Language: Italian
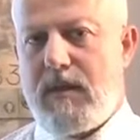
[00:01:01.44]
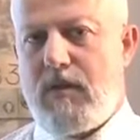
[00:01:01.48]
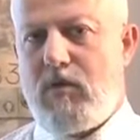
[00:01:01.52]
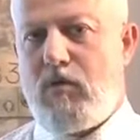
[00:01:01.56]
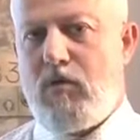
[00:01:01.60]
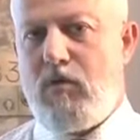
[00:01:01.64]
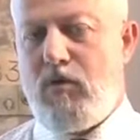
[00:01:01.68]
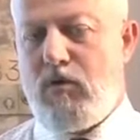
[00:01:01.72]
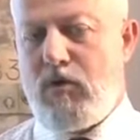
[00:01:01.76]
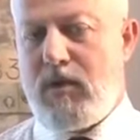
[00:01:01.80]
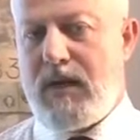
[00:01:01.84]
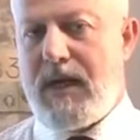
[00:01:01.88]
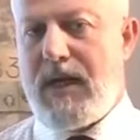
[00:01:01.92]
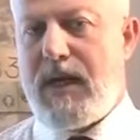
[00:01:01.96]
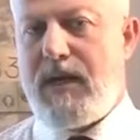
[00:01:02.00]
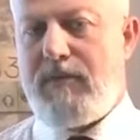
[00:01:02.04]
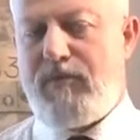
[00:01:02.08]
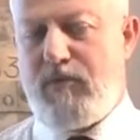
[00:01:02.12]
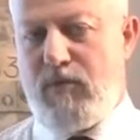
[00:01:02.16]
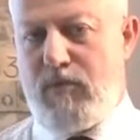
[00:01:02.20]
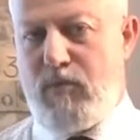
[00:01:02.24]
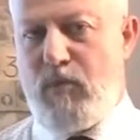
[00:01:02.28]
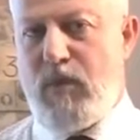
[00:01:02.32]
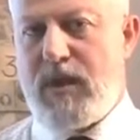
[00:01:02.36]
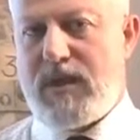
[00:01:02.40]
con la
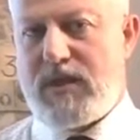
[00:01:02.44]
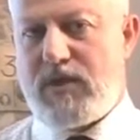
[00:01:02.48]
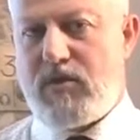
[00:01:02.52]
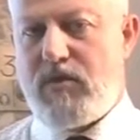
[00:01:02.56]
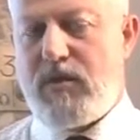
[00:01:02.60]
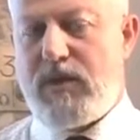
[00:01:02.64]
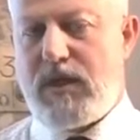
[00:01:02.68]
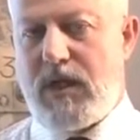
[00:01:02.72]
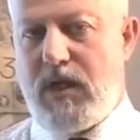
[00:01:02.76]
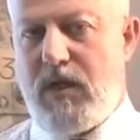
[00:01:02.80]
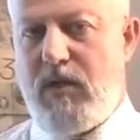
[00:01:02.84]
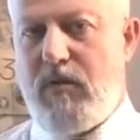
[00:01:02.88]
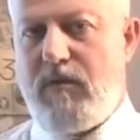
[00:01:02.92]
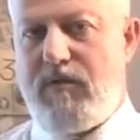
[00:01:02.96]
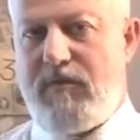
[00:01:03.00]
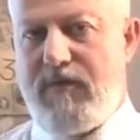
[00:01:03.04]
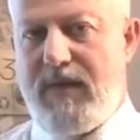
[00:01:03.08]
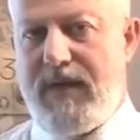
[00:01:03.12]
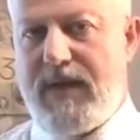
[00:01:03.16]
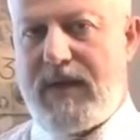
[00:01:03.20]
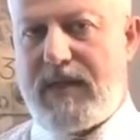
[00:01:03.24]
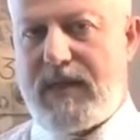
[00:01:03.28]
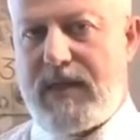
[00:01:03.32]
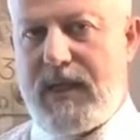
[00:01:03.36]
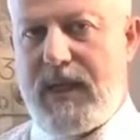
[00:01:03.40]
formulazione
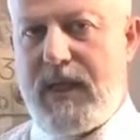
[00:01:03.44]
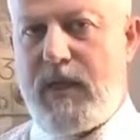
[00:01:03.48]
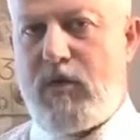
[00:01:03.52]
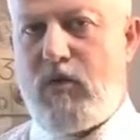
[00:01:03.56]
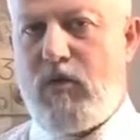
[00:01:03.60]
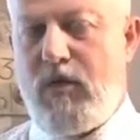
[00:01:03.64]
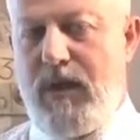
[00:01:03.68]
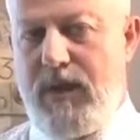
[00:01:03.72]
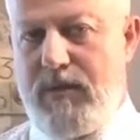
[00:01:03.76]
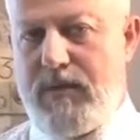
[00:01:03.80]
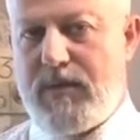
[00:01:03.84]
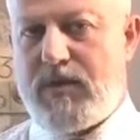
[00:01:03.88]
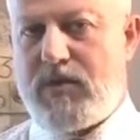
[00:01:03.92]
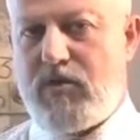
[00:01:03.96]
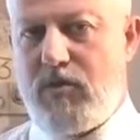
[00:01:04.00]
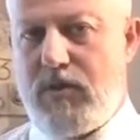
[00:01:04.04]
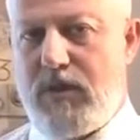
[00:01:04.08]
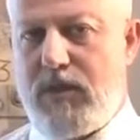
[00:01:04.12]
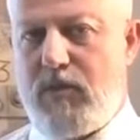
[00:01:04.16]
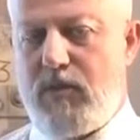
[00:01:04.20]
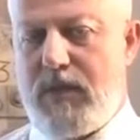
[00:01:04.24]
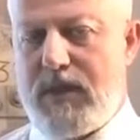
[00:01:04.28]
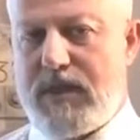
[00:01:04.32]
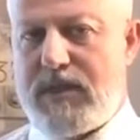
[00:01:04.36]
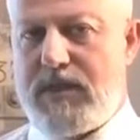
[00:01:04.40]
dell'offerta e con
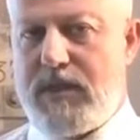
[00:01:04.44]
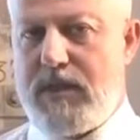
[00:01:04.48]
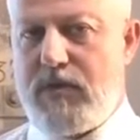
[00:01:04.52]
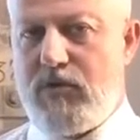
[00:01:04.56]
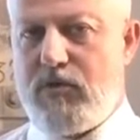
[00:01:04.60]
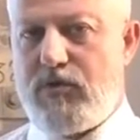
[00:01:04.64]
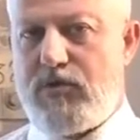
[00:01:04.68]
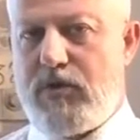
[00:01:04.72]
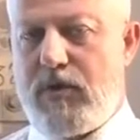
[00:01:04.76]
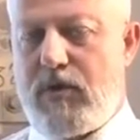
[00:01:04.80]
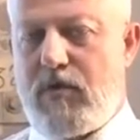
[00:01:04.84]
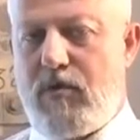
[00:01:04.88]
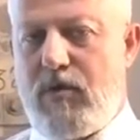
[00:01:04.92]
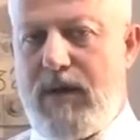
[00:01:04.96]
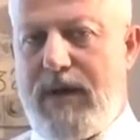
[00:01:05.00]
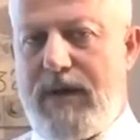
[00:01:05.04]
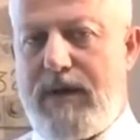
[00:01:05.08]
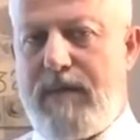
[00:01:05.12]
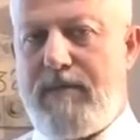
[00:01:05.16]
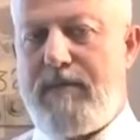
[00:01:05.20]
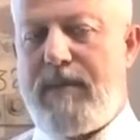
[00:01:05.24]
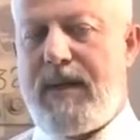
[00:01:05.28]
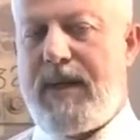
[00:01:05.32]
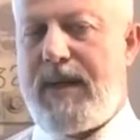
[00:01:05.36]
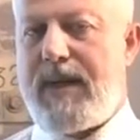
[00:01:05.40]
l'emissione di un assegno
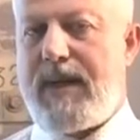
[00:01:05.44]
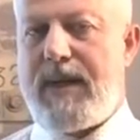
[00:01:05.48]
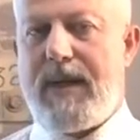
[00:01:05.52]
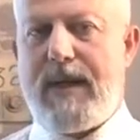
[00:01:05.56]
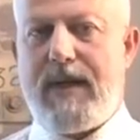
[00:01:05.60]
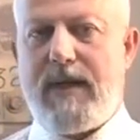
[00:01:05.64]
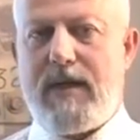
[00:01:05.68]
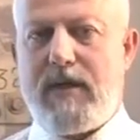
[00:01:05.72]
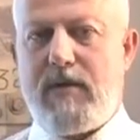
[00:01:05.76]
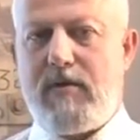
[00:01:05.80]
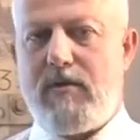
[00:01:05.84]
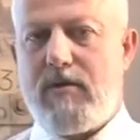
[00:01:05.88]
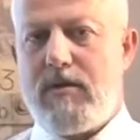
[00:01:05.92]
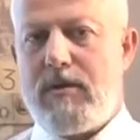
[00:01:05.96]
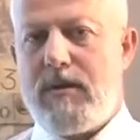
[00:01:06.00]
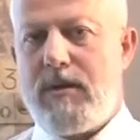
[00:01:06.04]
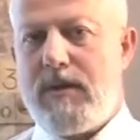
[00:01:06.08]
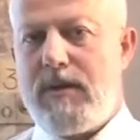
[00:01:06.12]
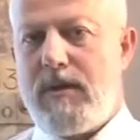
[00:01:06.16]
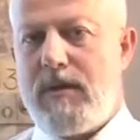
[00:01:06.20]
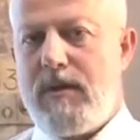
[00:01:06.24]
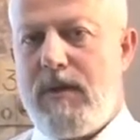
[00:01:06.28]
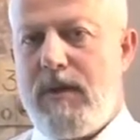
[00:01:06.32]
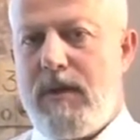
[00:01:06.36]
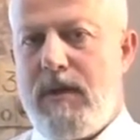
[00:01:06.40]
circolare bancario
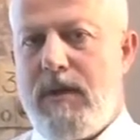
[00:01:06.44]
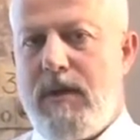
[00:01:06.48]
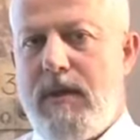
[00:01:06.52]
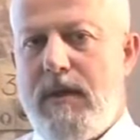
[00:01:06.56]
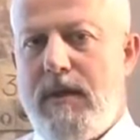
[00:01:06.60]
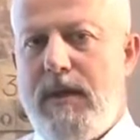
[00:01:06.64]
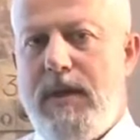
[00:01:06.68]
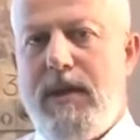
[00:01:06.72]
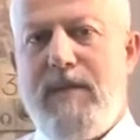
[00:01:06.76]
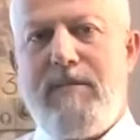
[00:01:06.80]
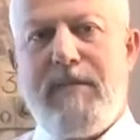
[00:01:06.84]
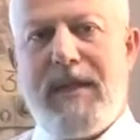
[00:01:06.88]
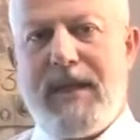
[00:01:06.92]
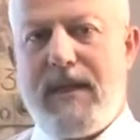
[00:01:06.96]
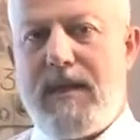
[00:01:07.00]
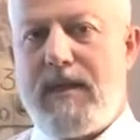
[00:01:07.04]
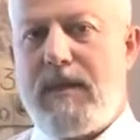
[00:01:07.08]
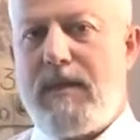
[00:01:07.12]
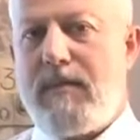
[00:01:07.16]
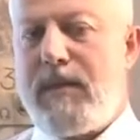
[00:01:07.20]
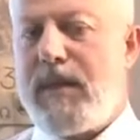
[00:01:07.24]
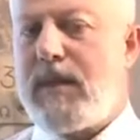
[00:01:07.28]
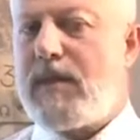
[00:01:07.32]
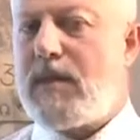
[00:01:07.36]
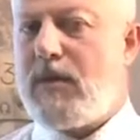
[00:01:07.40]

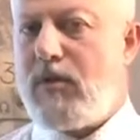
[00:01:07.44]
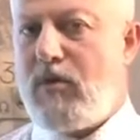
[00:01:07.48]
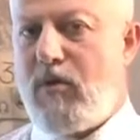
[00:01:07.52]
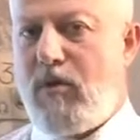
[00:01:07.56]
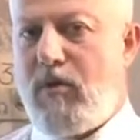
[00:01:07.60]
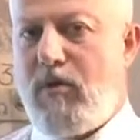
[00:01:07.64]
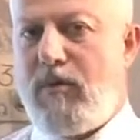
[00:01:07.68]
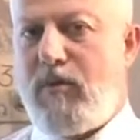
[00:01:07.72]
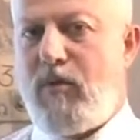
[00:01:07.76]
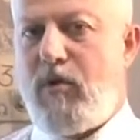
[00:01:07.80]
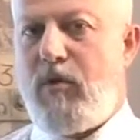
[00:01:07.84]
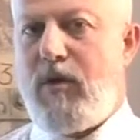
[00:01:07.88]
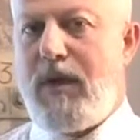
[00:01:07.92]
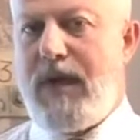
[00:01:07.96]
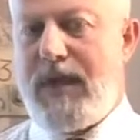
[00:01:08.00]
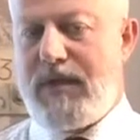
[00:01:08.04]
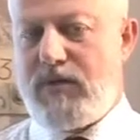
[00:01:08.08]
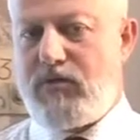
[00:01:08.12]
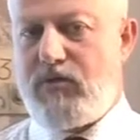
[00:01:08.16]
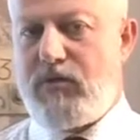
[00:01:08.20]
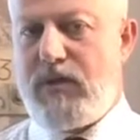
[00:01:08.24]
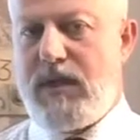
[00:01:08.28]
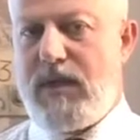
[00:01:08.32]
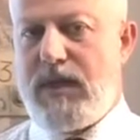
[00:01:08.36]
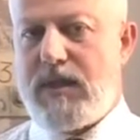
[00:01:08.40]
Immediatamente dopo
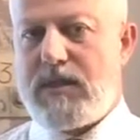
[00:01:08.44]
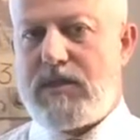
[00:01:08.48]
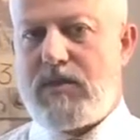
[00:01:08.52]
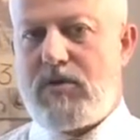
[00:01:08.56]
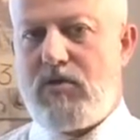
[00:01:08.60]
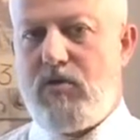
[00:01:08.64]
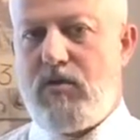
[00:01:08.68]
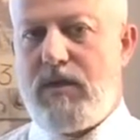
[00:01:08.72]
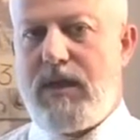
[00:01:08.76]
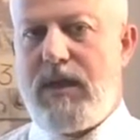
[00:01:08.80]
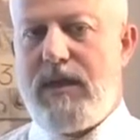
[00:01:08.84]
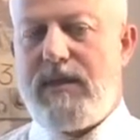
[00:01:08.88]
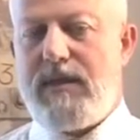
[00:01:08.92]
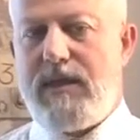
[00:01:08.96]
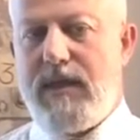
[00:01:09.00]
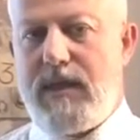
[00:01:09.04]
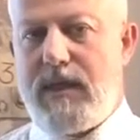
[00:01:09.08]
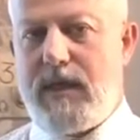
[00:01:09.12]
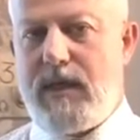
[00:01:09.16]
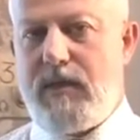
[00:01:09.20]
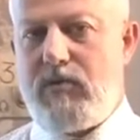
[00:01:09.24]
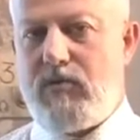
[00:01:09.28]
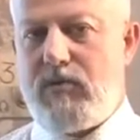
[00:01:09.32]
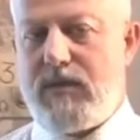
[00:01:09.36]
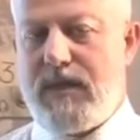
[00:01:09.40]
l'aggiudicazione, il
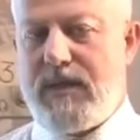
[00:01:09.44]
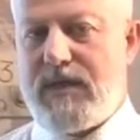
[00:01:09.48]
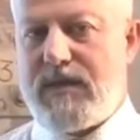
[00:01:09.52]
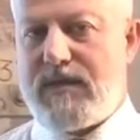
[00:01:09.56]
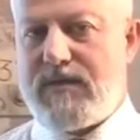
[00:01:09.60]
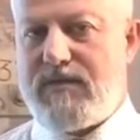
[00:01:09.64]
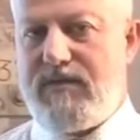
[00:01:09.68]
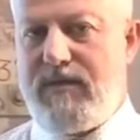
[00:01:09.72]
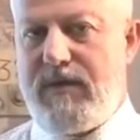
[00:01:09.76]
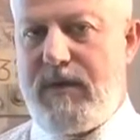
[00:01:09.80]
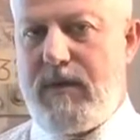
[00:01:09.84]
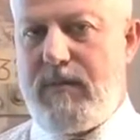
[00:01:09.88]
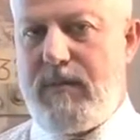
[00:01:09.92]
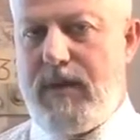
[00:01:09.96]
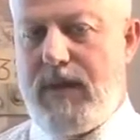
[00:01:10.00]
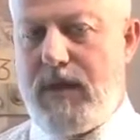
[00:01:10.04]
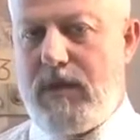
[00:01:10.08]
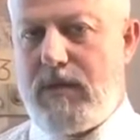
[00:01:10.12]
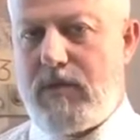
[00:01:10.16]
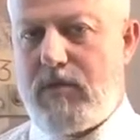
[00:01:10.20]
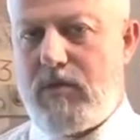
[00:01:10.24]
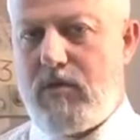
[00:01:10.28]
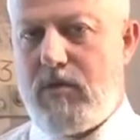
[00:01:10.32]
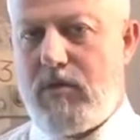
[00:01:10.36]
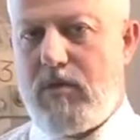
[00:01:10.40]
decreto di
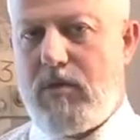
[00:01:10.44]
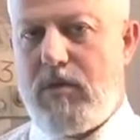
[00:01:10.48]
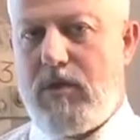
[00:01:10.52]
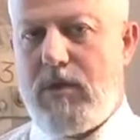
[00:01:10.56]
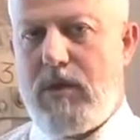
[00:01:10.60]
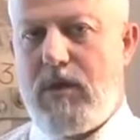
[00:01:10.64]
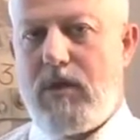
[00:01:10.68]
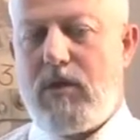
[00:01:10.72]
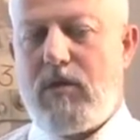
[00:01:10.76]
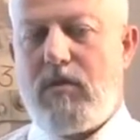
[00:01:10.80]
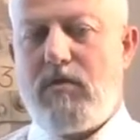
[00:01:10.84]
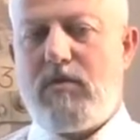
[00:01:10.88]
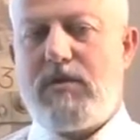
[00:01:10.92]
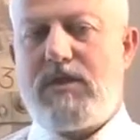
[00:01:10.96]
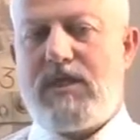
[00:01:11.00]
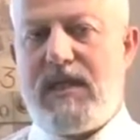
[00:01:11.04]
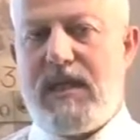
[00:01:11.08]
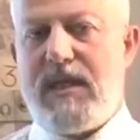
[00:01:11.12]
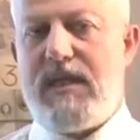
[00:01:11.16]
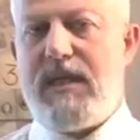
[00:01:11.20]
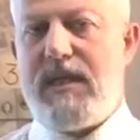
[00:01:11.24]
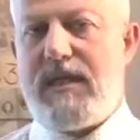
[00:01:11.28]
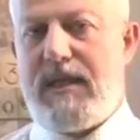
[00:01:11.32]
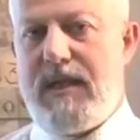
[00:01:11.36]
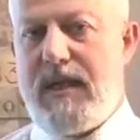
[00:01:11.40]
trasferimento
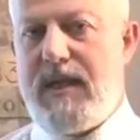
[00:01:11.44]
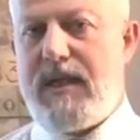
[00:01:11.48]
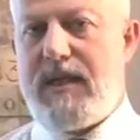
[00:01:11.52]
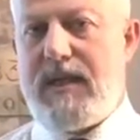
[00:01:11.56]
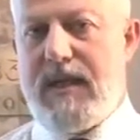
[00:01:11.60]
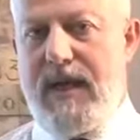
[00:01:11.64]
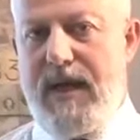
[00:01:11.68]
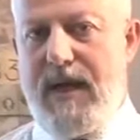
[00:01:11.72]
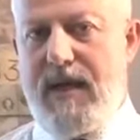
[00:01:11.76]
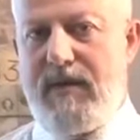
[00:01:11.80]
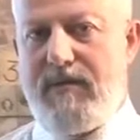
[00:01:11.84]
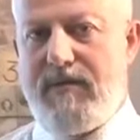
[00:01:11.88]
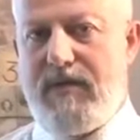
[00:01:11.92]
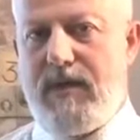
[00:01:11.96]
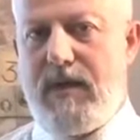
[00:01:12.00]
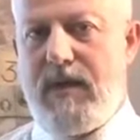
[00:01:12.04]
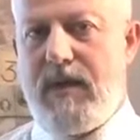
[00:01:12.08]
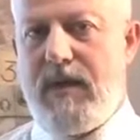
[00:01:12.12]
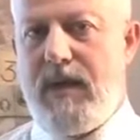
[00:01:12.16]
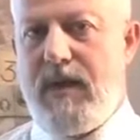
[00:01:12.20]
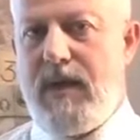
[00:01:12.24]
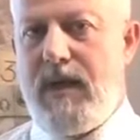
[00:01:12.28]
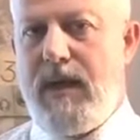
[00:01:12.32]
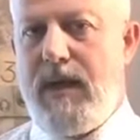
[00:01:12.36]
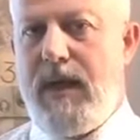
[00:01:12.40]
consegna delle chiavi
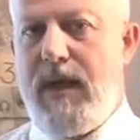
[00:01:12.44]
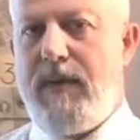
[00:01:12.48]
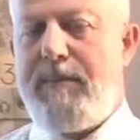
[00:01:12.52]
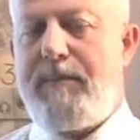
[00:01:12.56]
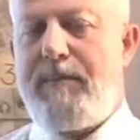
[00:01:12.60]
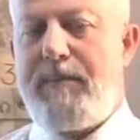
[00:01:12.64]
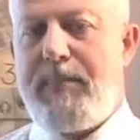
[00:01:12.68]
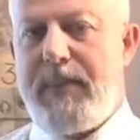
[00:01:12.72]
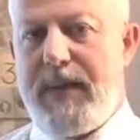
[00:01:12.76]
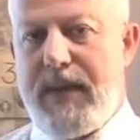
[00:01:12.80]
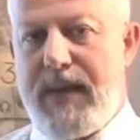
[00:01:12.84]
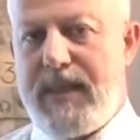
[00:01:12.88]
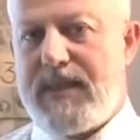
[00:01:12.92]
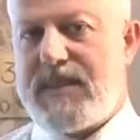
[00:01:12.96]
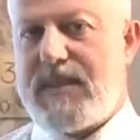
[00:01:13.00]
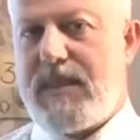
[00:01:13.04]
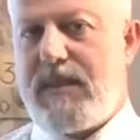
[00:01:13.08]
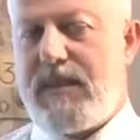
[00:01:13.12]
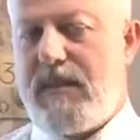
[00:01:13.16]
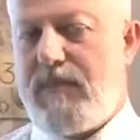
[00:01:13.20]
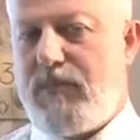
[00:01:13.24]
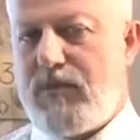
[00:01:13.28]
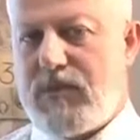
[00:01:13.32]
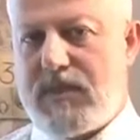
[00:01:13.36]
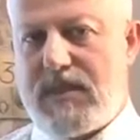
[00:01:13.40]
e presa
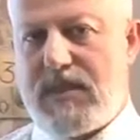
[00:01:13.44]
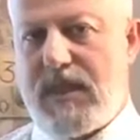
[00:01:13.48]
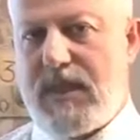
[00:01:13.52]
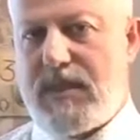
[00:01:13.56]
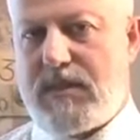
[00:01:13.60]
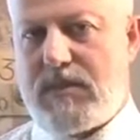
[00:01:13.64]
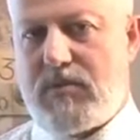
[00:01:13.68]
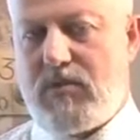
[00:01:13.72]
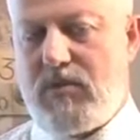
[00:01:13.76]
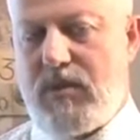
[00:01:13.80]
di possesso